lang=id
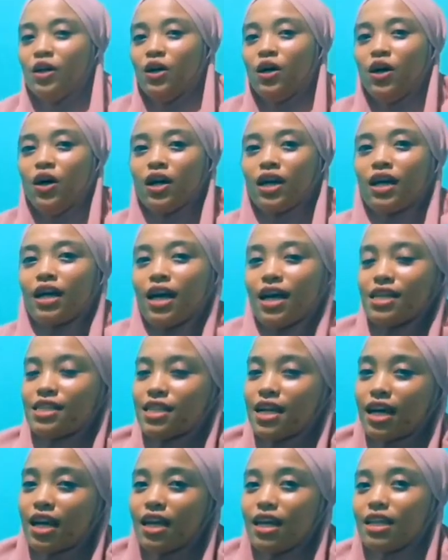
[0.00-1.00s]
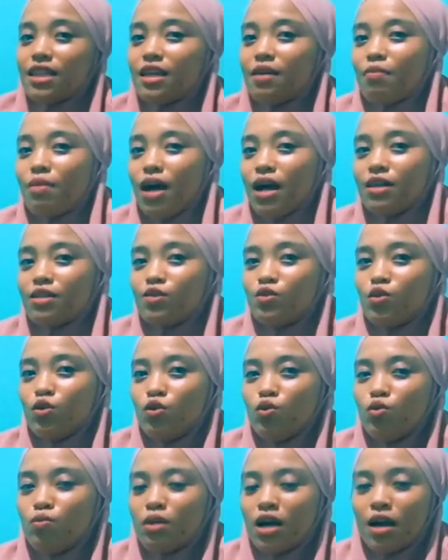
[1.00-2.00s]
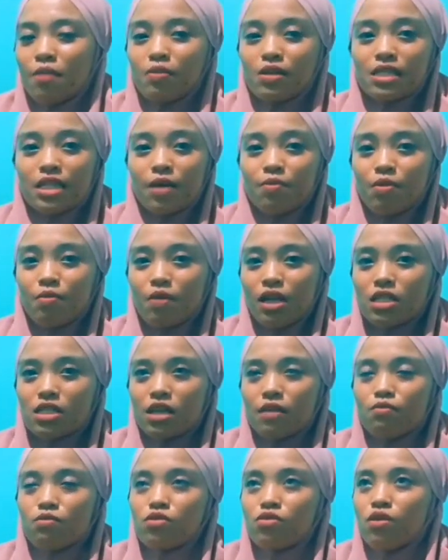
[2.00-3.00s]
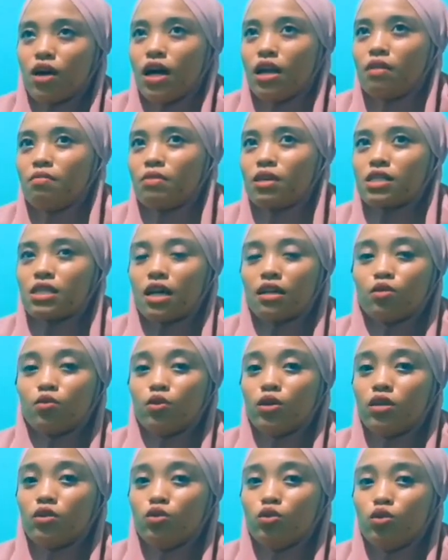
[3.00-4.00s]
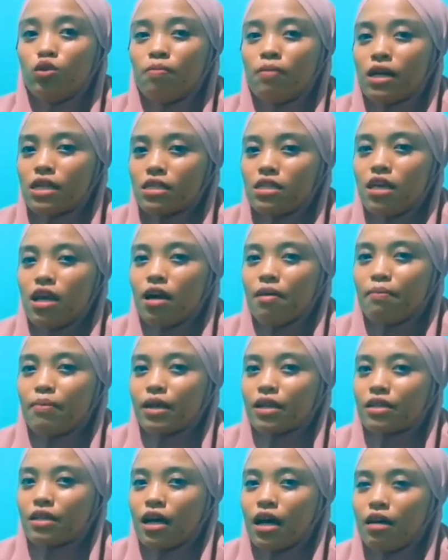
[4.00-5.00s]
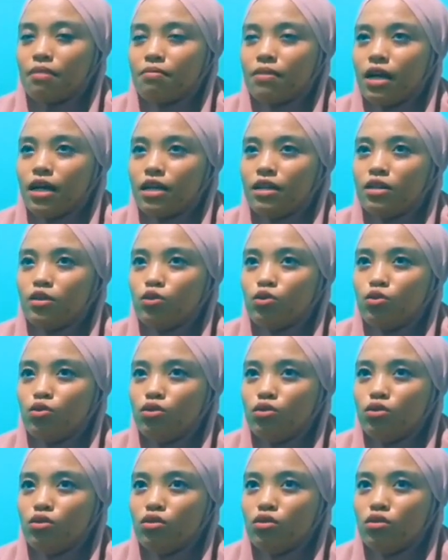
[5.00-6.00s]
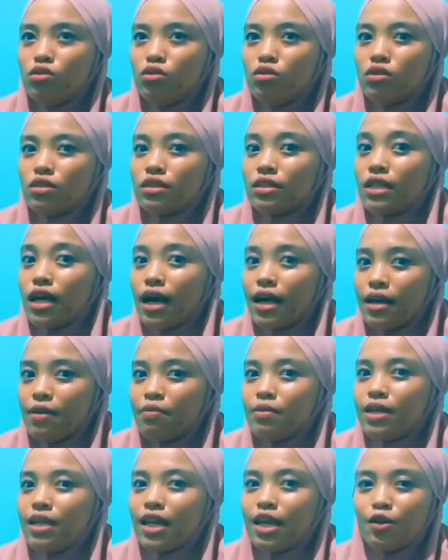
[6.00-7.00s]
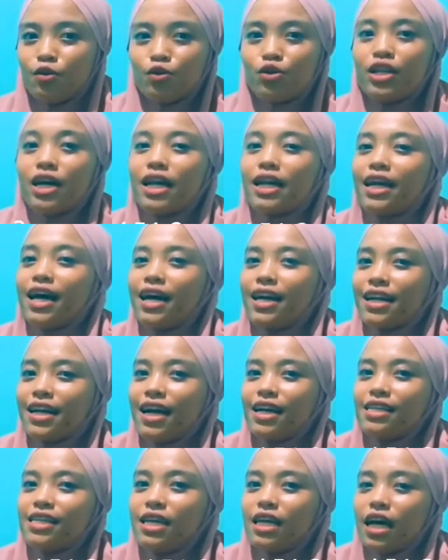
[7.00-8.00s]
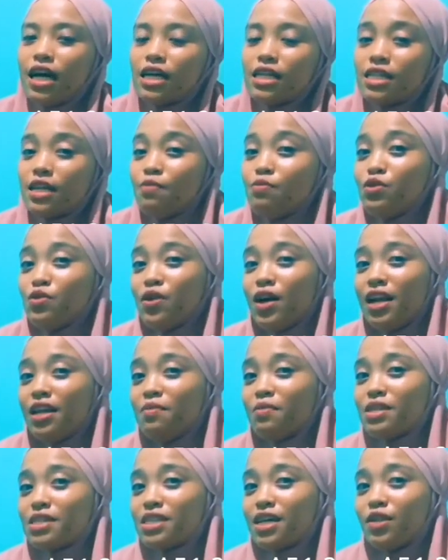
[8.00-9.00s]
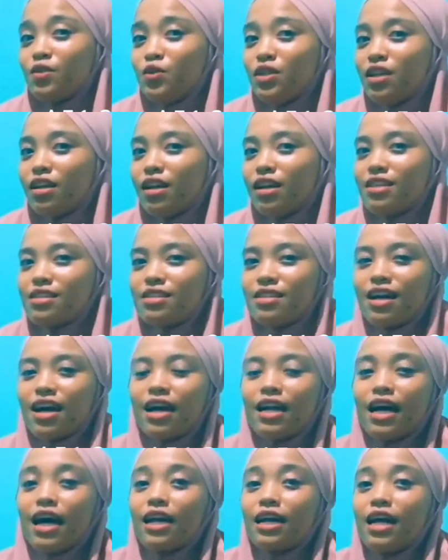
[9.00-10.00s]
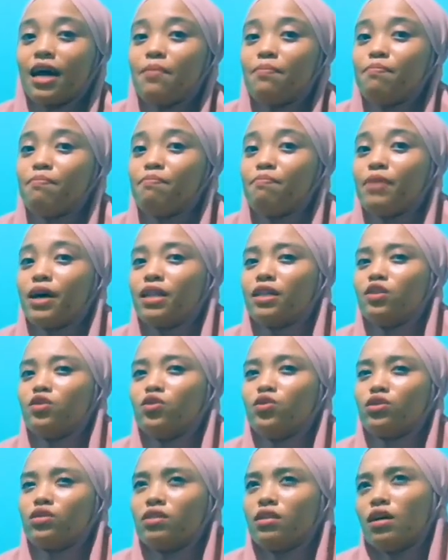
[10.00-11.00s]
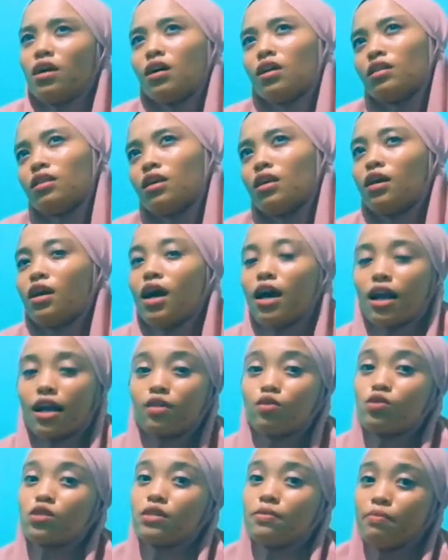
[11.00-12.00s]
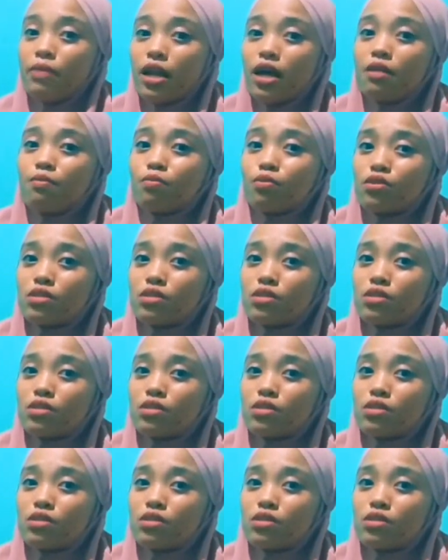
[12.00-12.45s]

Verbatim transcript: Oke guys, sekarang kita bahas dulu mengapa saya memilih Samsung A51 itu. Pasti yang pertama itu saya menilai dulu dari harganya ya. Samsung A51 dirilis dengan harga 4.399.000.